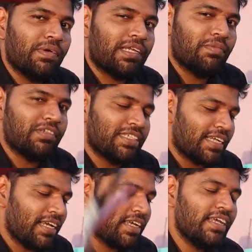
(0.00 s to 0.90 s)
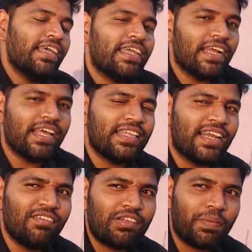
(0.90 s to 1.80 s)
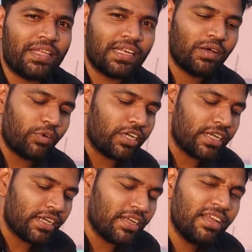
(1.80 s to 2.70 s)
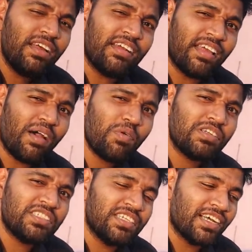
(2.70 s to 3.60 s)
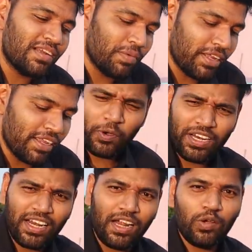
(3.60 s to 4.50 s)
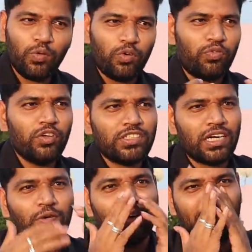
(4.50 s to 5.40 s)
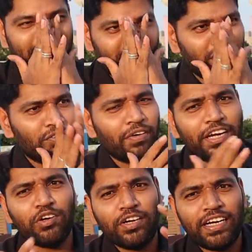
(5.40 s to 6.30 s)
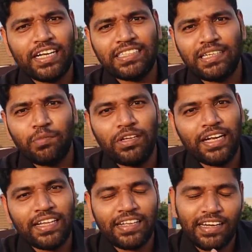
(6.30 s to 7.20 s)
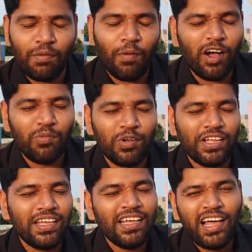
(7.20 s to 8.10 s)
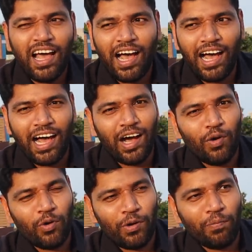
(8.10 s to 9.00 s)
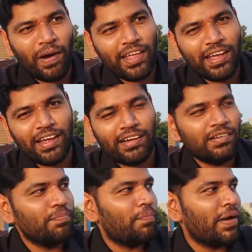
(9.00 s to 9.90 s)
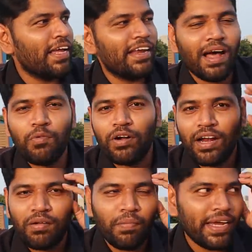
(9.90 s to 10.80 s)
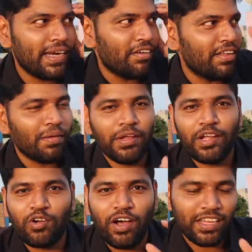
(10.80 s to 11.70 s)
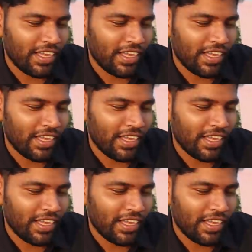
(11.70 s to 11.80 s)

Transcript: நான் பத்திரமா வச்சுருக்கேன் ஏன்னா இதெல்லாம் வந்து பார்த்திங்கன்னா ஒரு ஞாபக சின்னங்கள் மாதிரி இப்போ இல்லைனாலும் ஒரு ஃப்யூச்சரில் ஒரு ஃபைவ் டு டென் இயர்ஸ் நம்ம வந்து எடுத்து இதெல்லாம் பார்க்கும்போது ஒரு பழைய பழைய ஞாபகங்கள்லாம் நம்ம மைண்டில் வந்து அப்படியே இருக்கும்